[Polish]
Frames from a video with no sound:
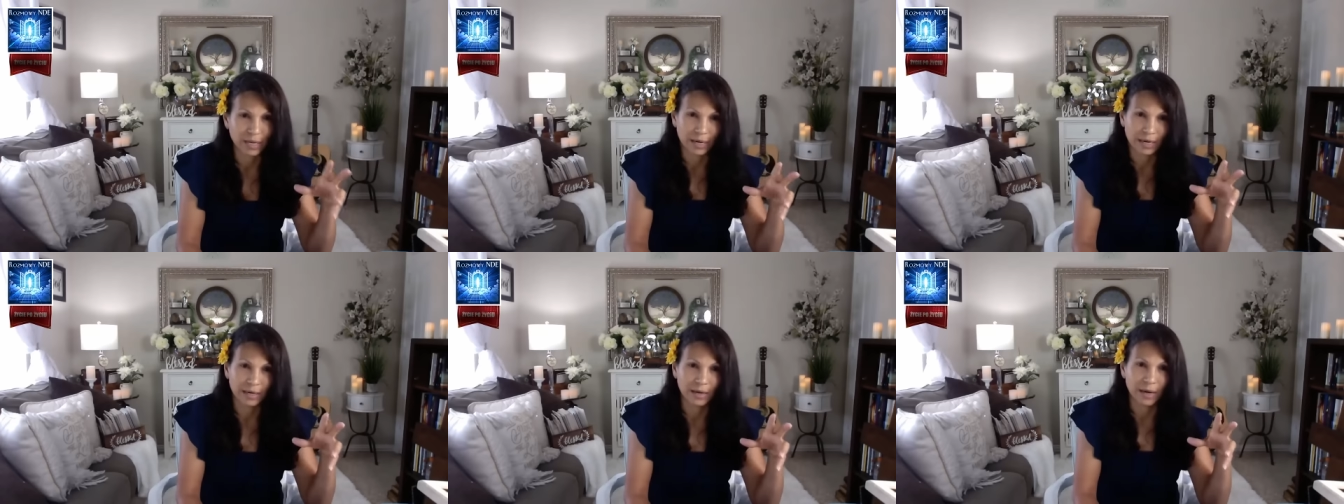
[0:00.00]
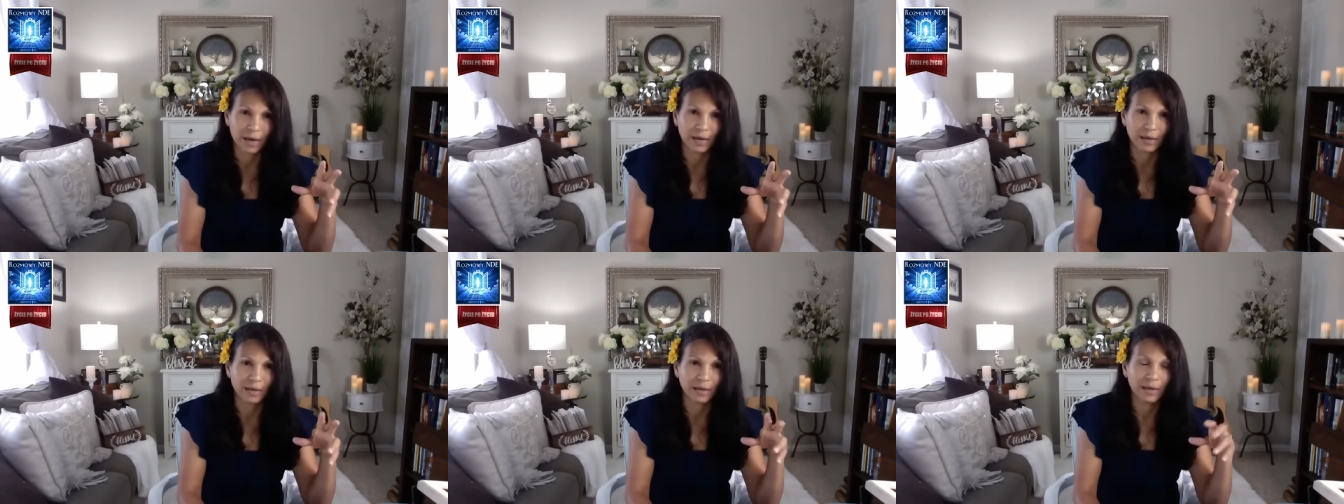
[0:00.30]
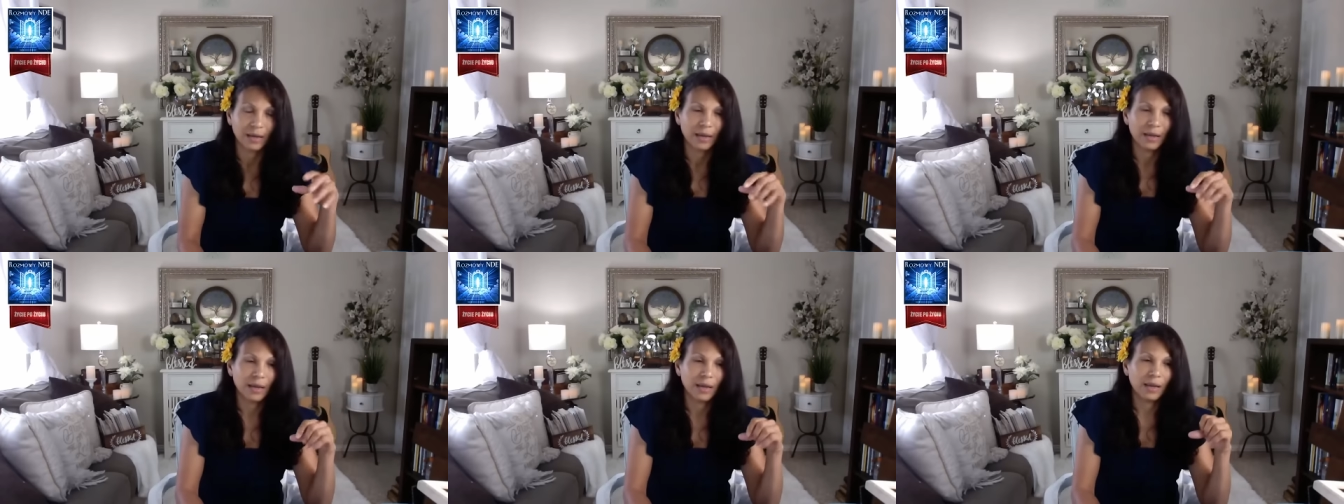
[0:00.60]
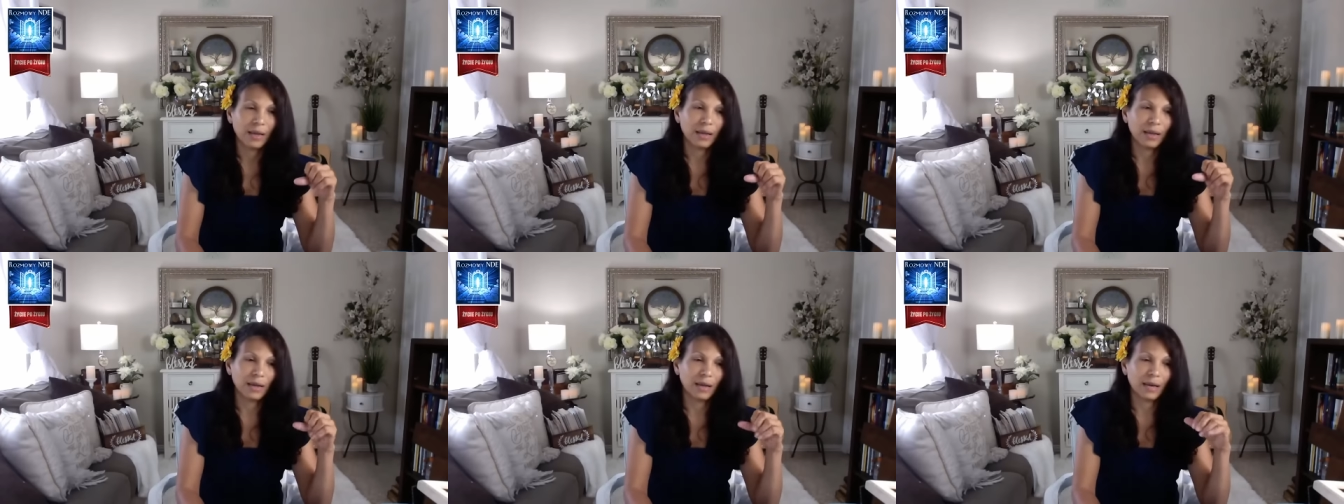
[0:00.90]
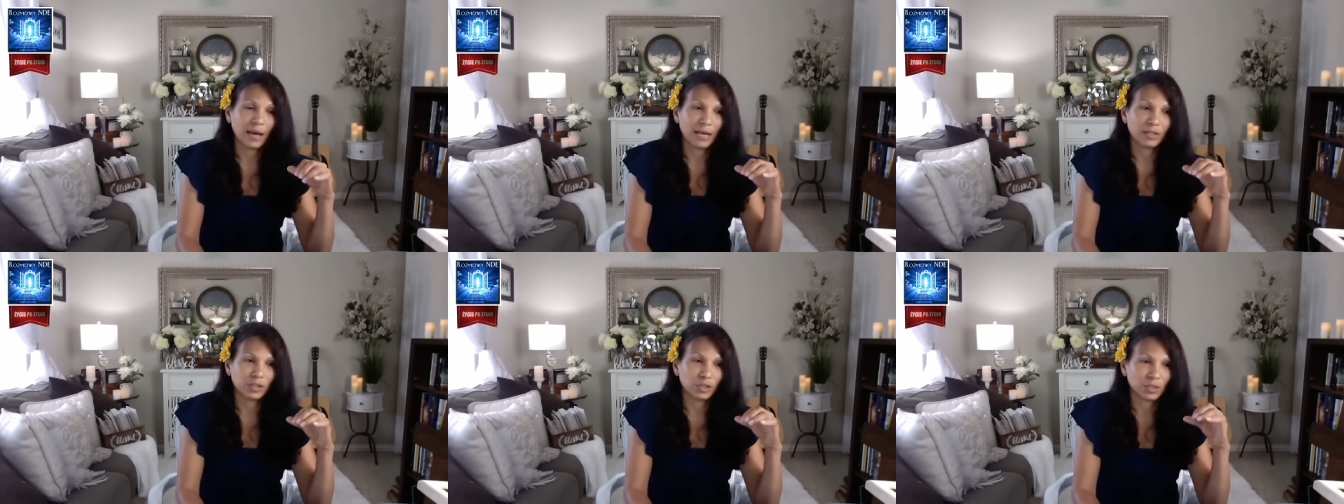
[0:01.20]
umrę.
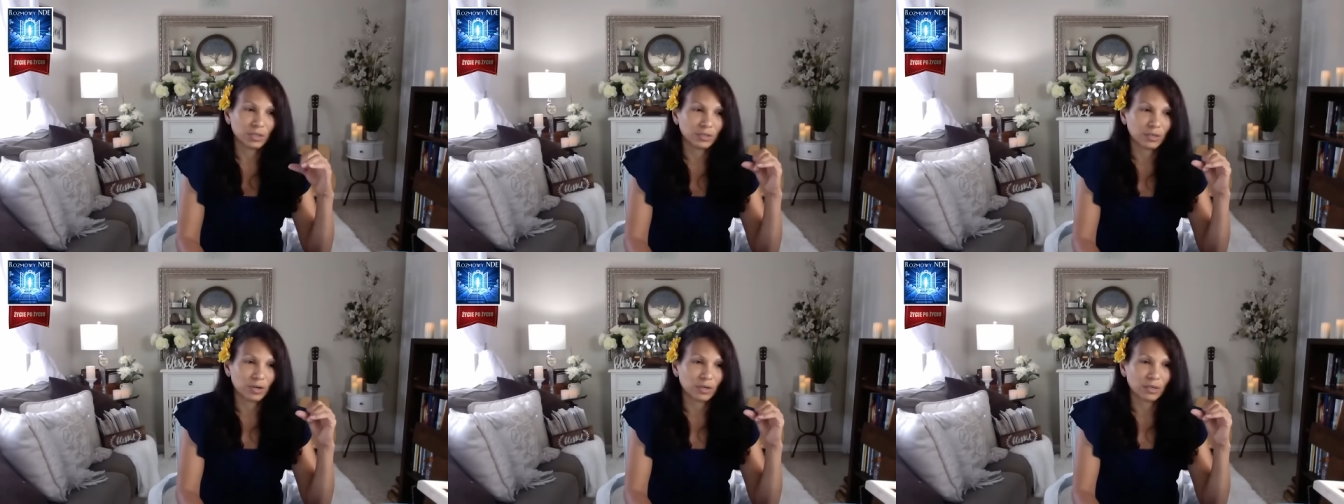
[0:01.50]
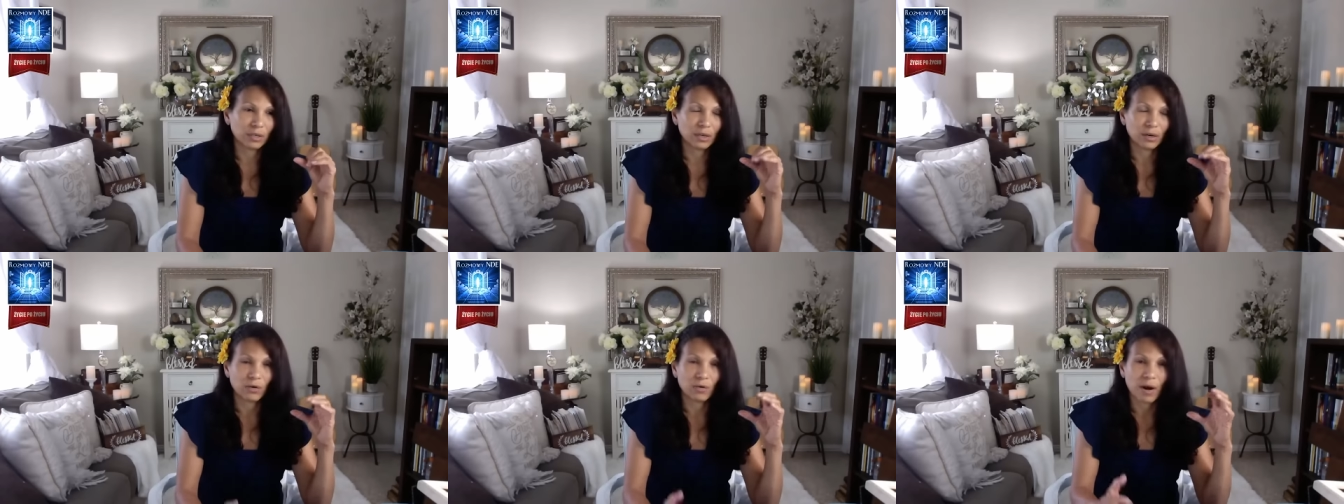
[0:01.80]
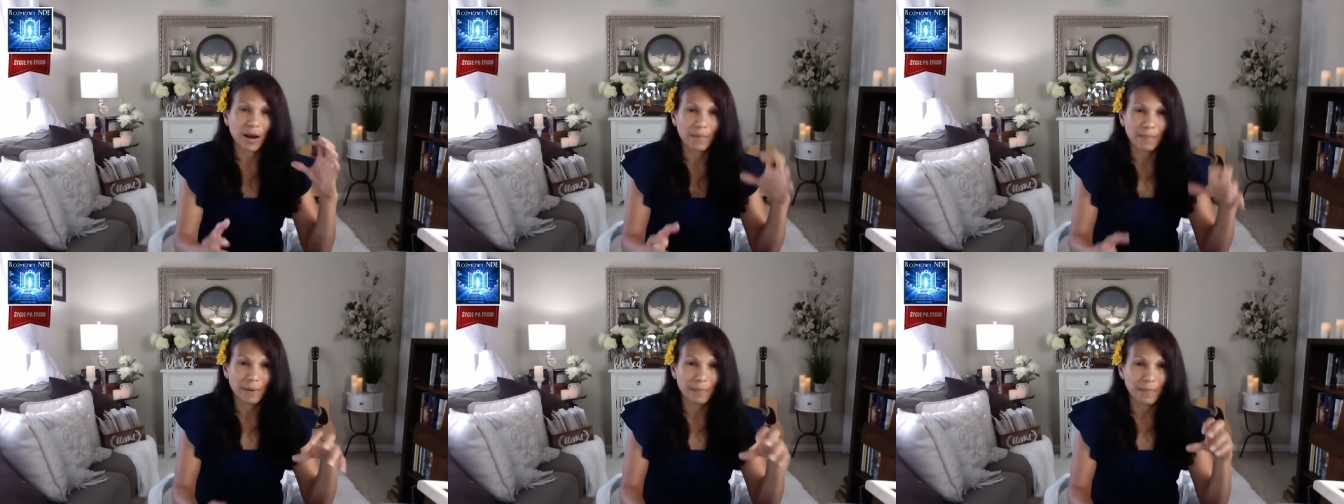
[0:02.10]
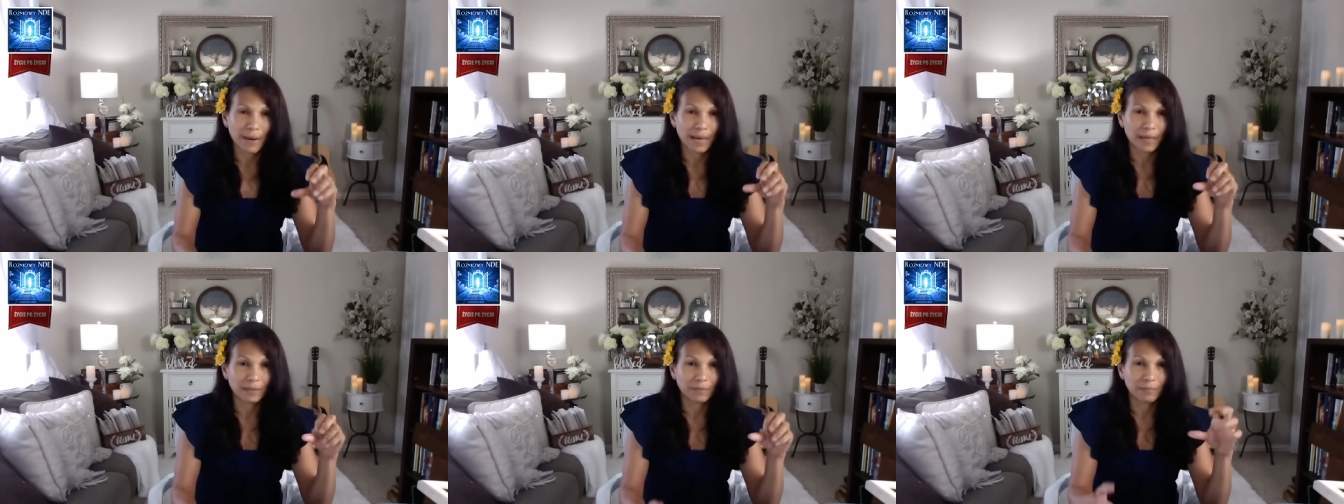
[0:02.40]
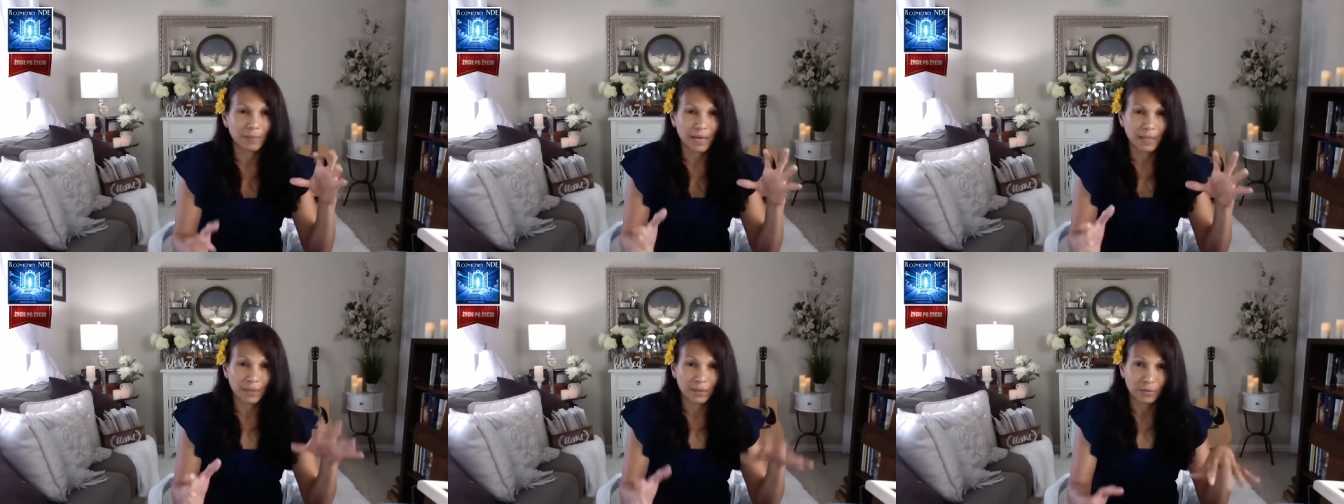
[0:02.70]
I właśnie zacząłem
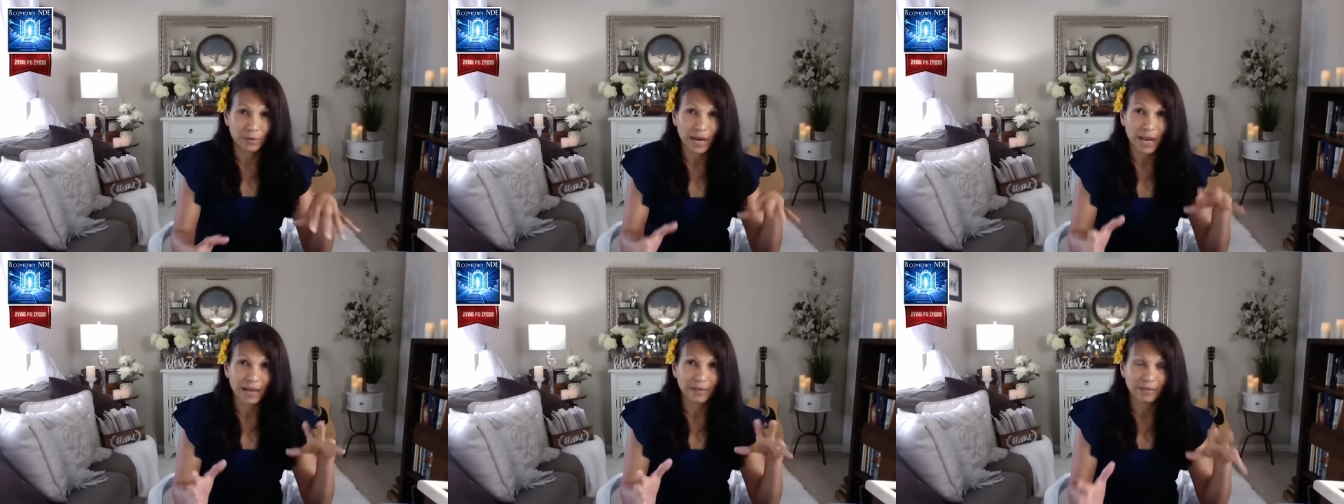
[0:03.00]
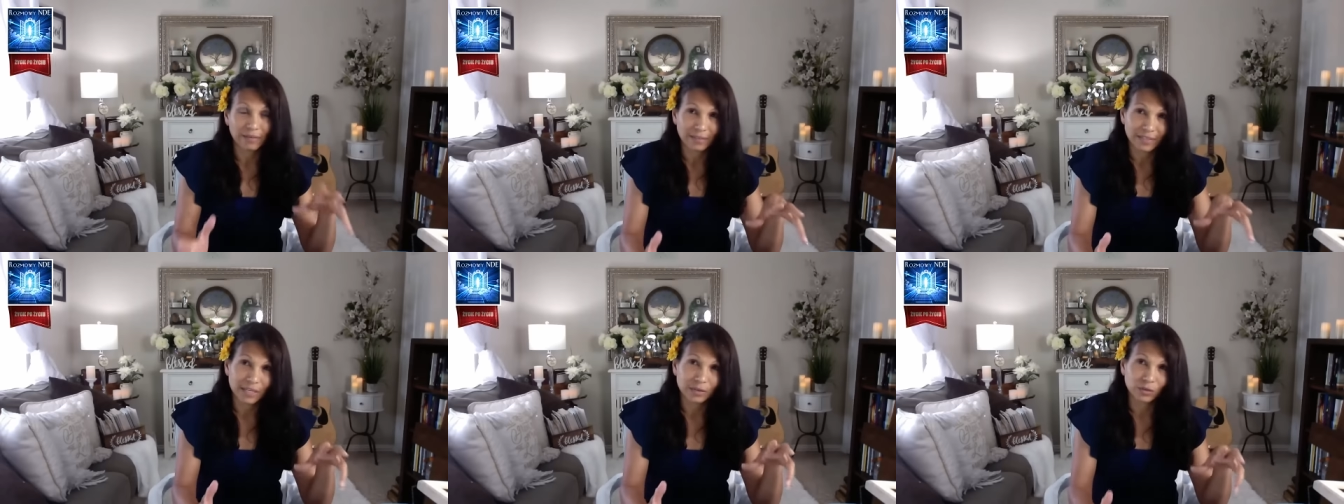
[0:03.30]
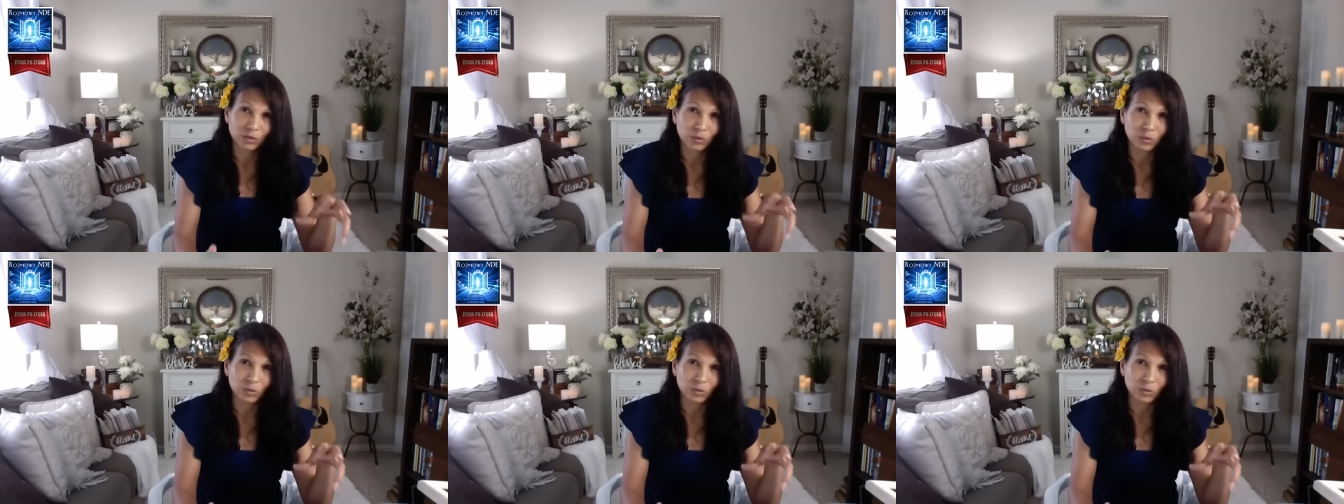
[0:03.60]
łapać moje...